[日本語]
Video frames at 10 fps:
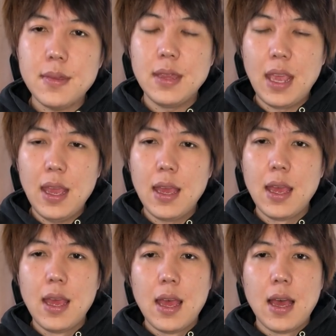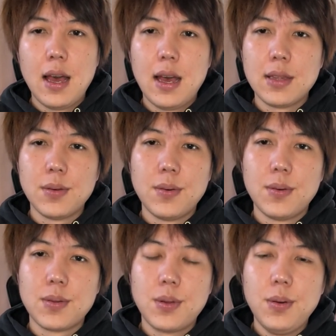ねあ
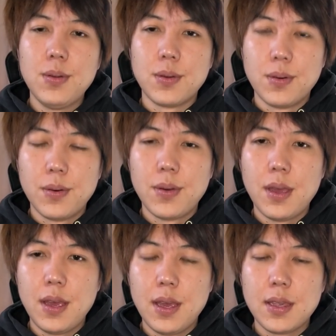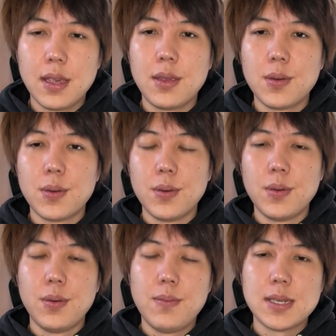の党のえー、結
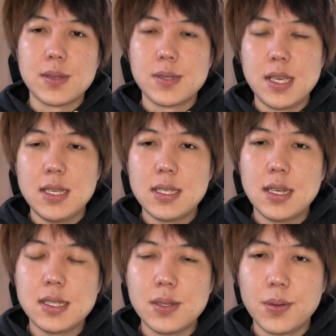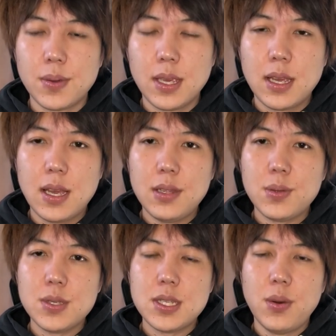局、まあ、その政治活動の一環
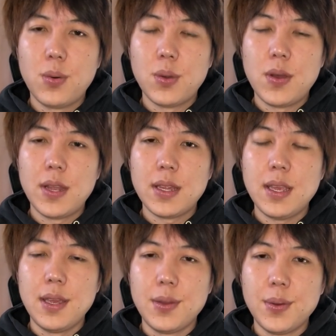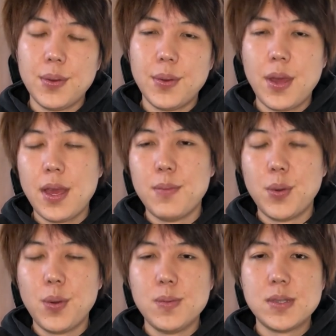として行われている、えー、無
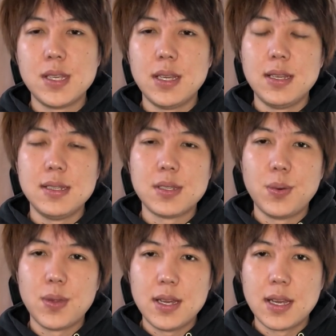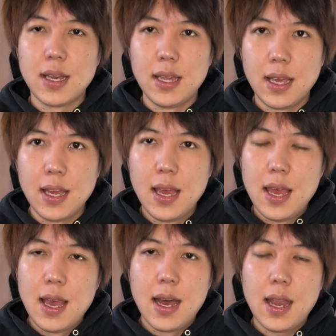料無責任相談会で
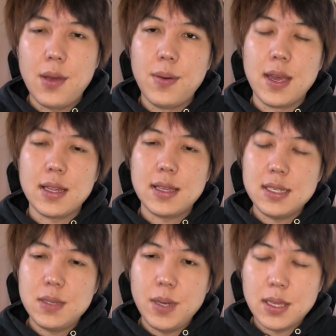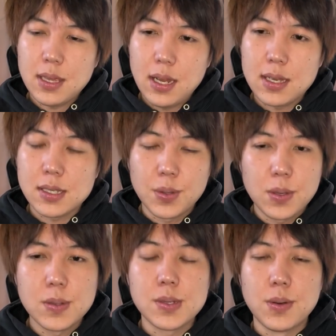あれをやってしまったらそれ
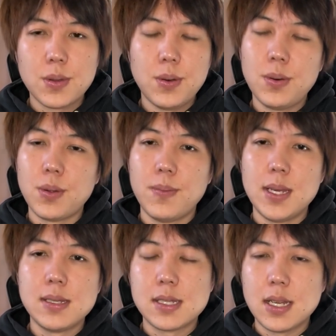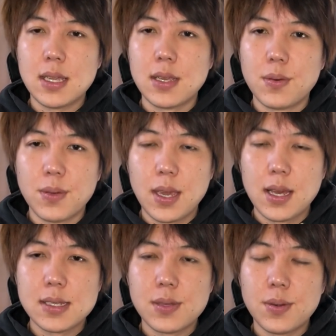こそ党のメンツだってこう汚
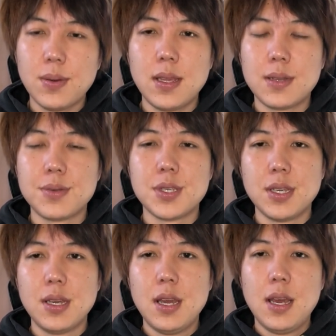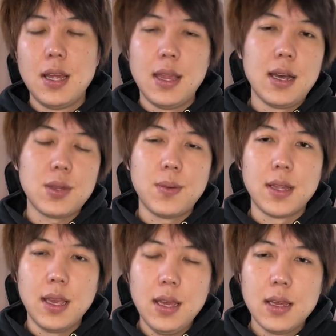すことになるしであとは
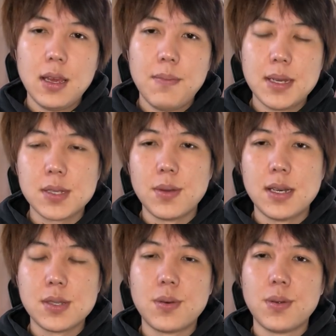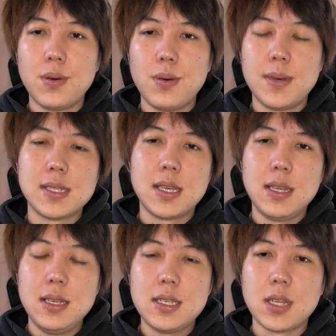ね、まあ、そのあそこの、まあ、責
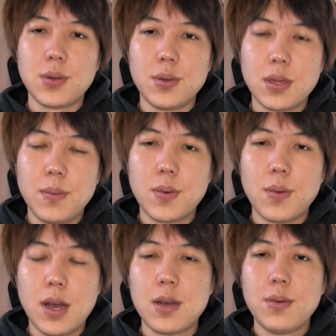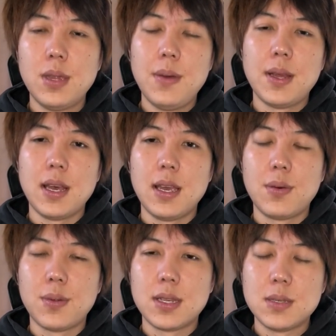任者といってもこう過言ではない
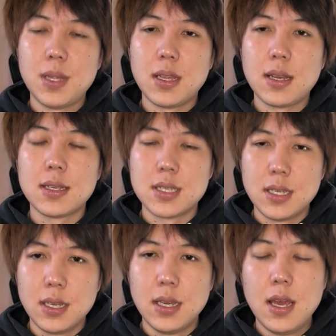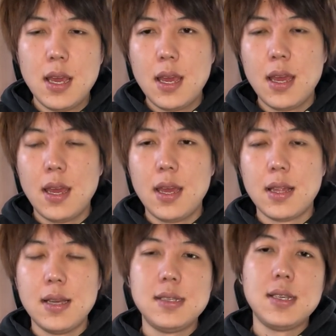こう立花隆、えー、
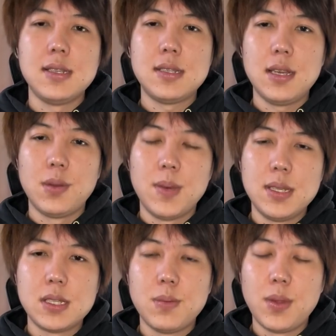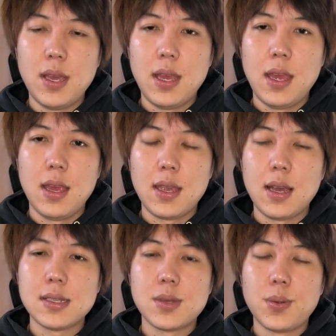大先生のメンツもね、えー、
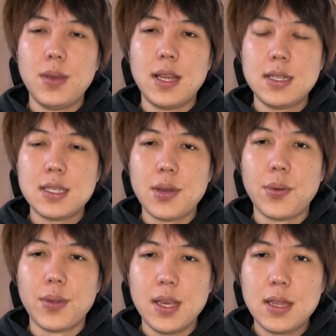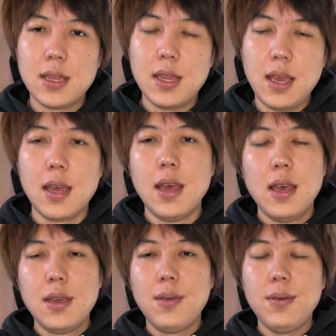汚すことになっちゃうよねって
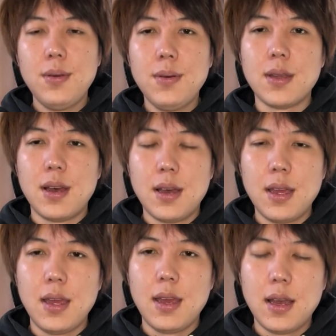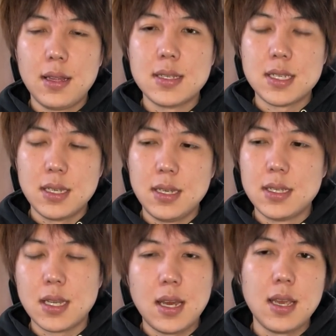いうような、えー、話
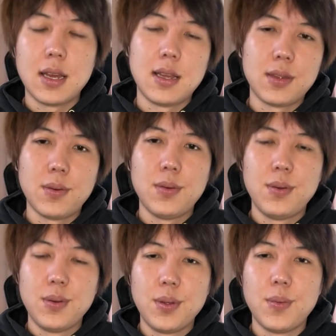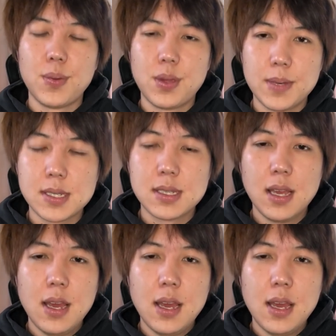じゃななというふうに思ってます。